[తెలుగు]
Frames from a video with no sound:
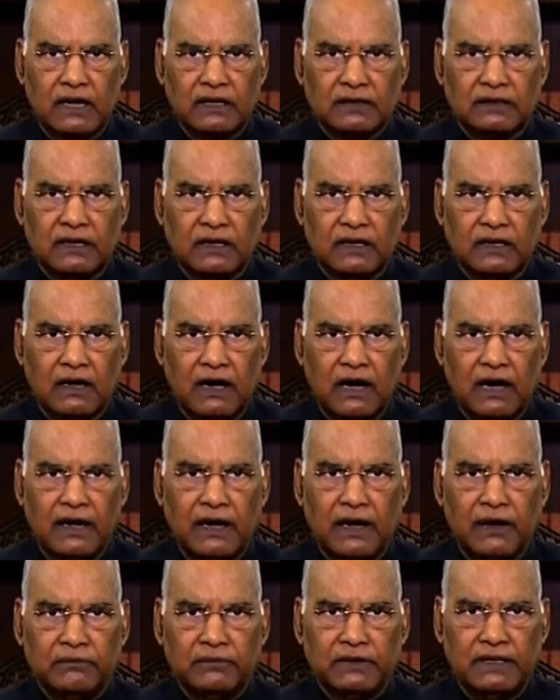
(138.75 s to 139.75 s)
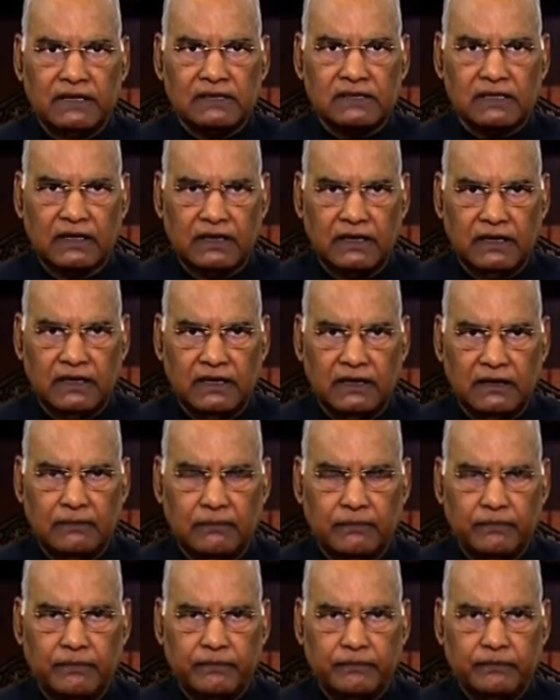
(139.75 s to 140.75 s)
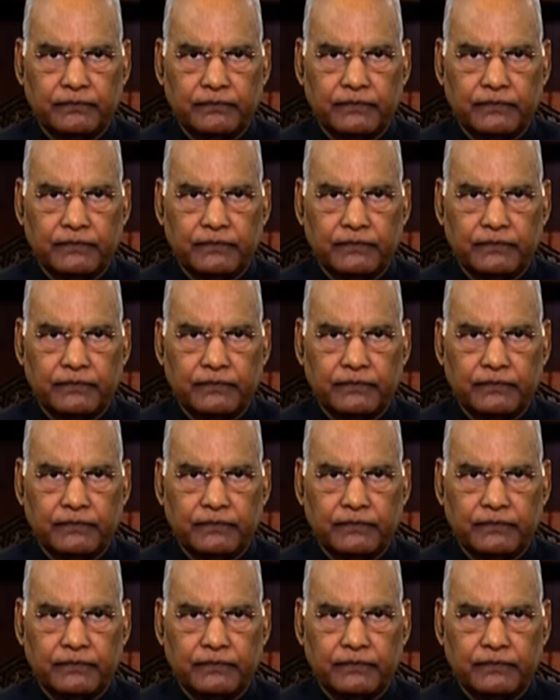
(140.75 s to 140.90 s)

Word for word: రాజ్యాంగంలోని ఆదర్శాలను అనుసరించే